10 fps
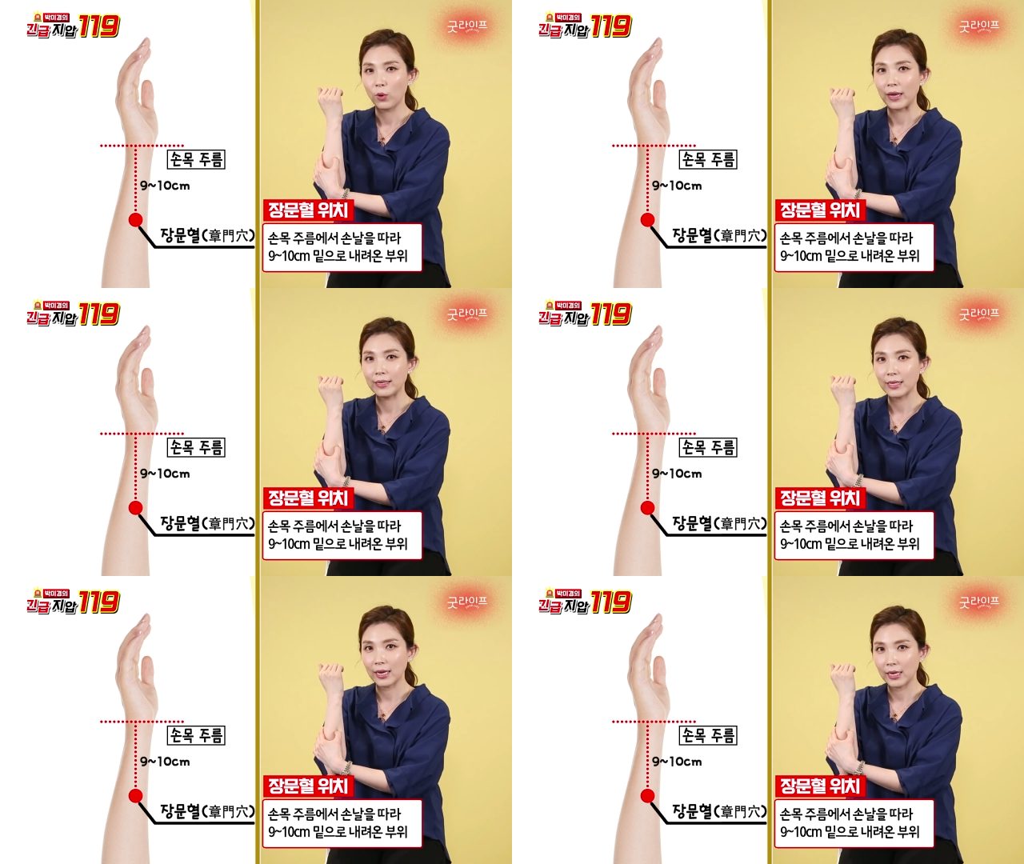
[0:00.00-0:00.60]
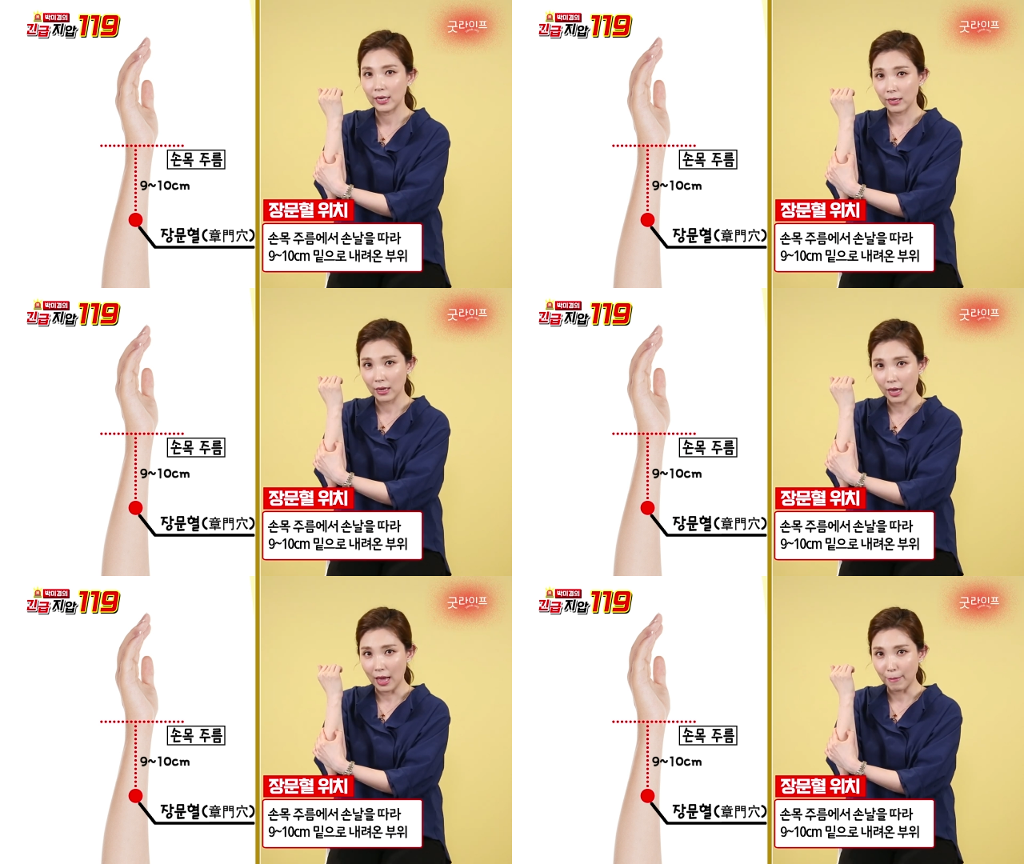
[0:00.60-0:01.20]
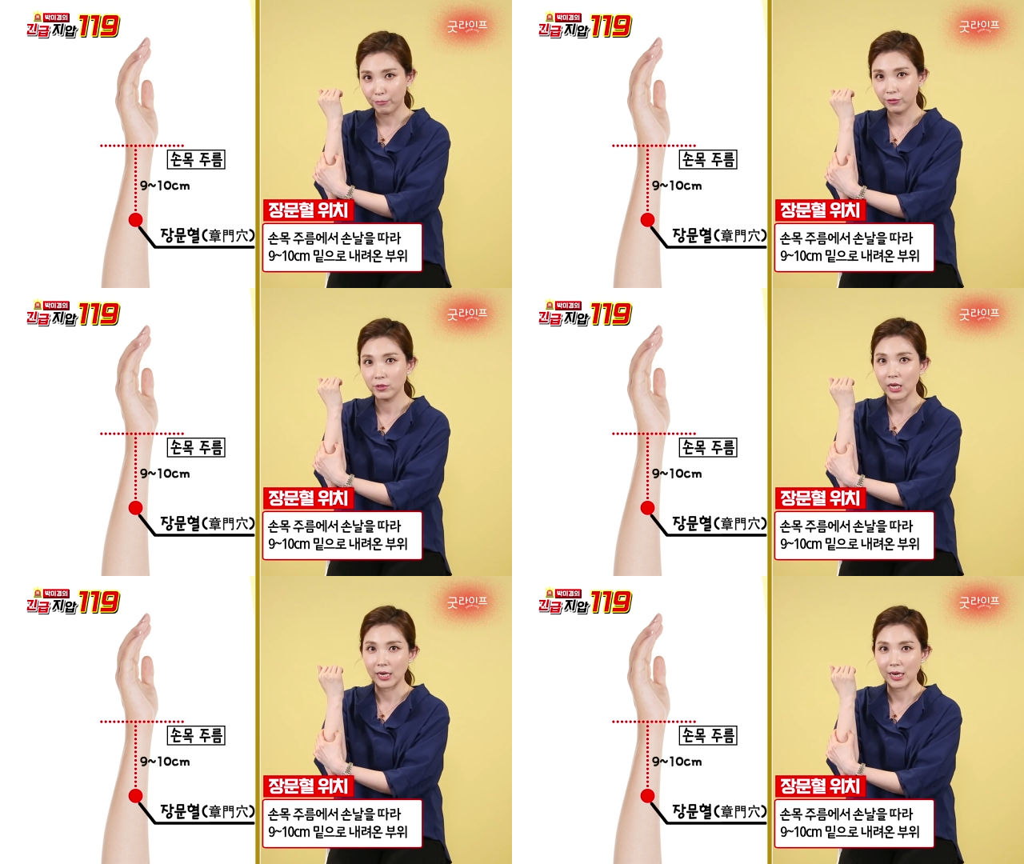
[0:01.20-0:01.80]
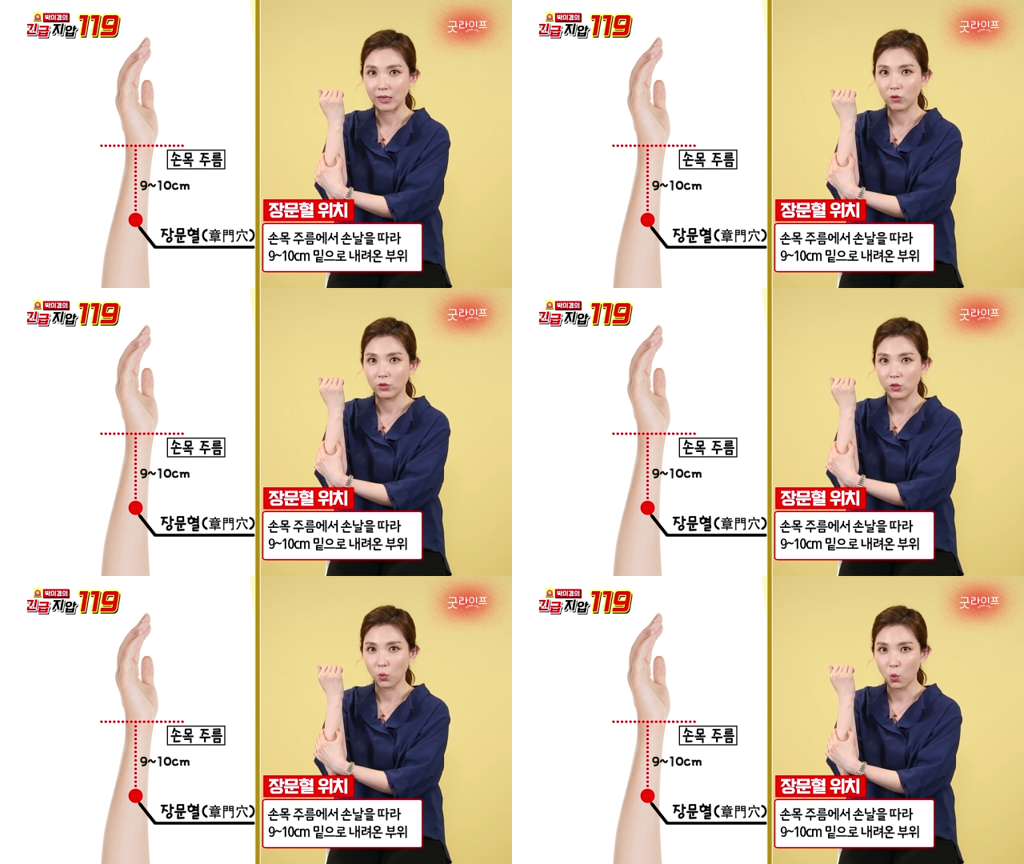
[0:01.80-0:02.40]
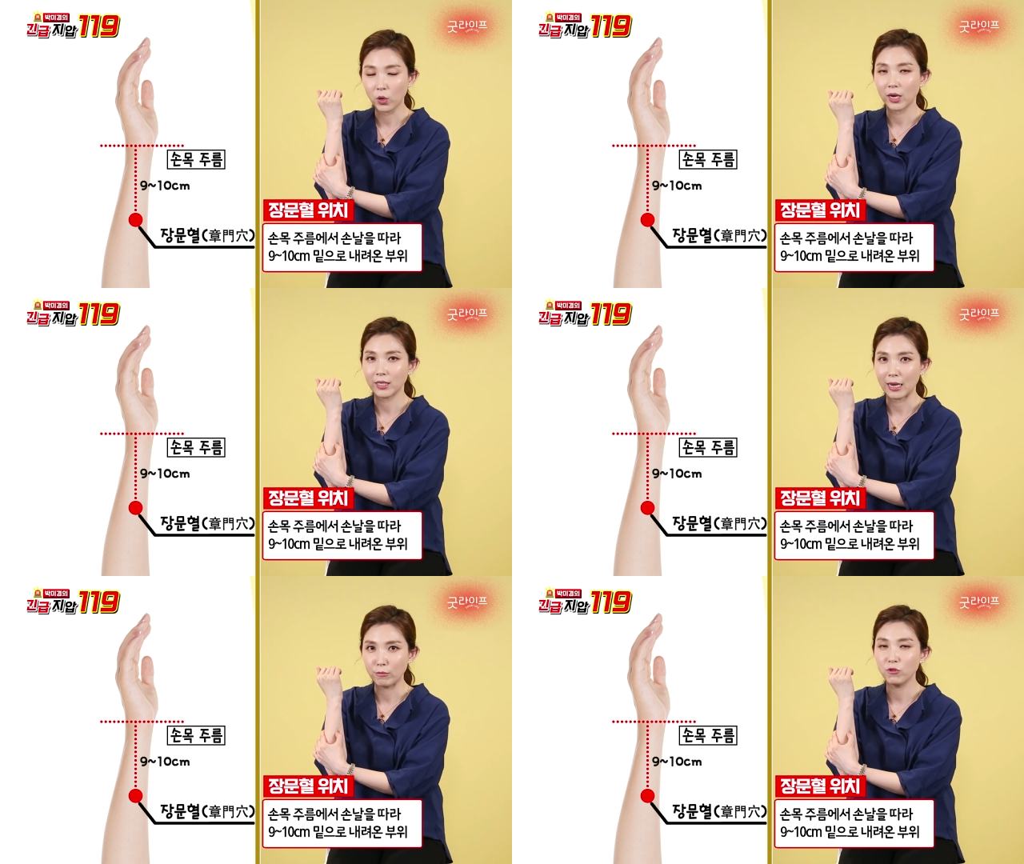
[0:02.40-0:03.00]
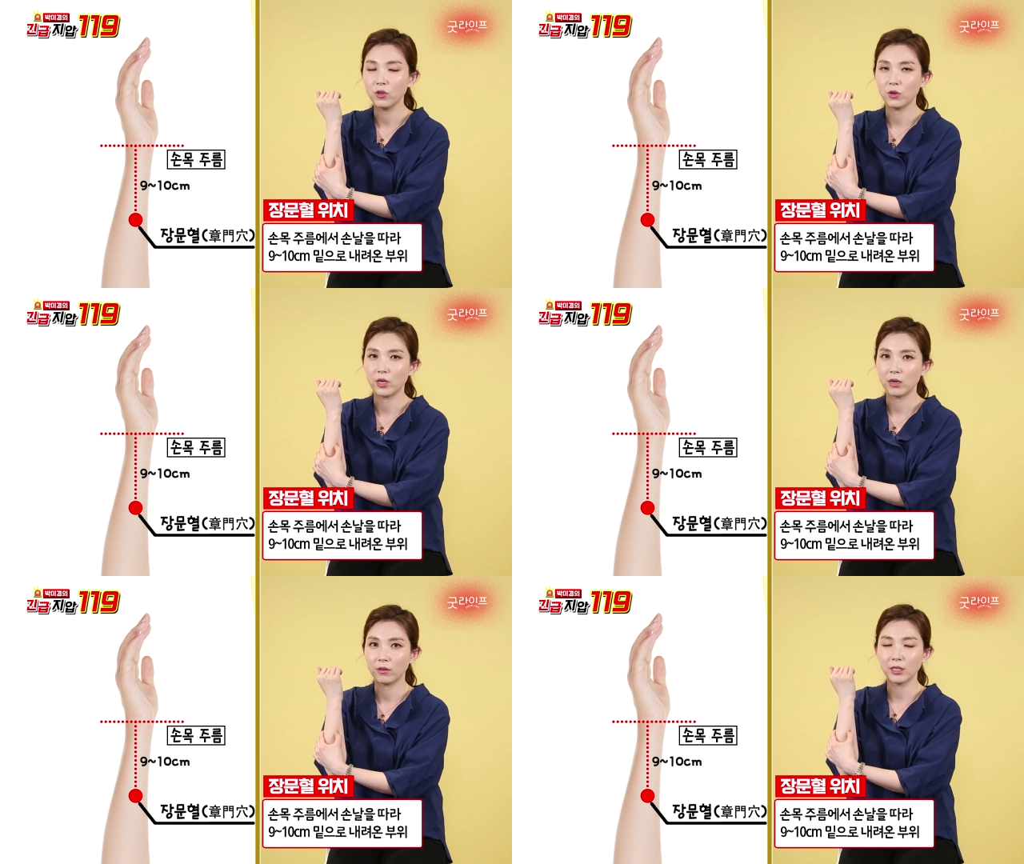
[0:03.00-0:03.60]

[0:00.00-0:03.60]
굉장히 아픈 자리가 있거든요. 고기가 장문열이에요.